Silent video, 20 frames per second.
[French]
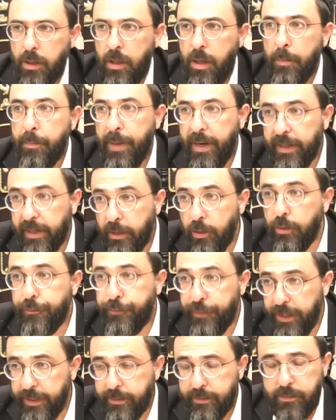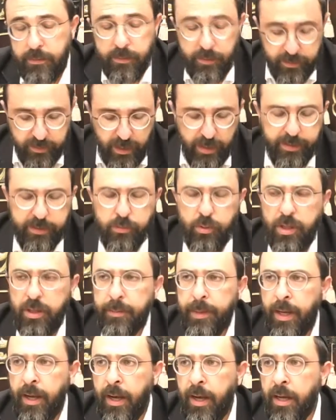Malgré le fait, ce sera la question à
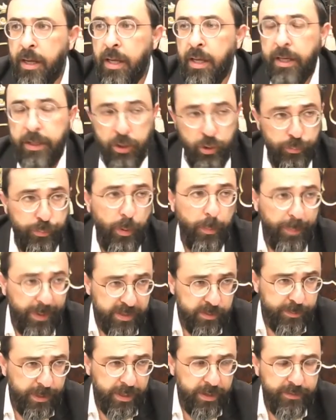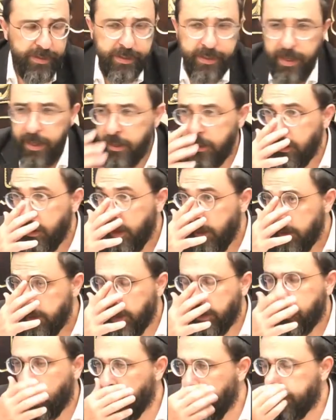Gemara, qu'il ne peut pas se marier avec elle, il y a
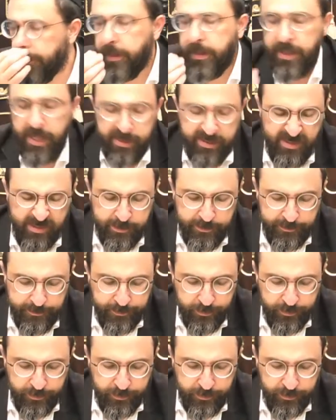quand même Knas.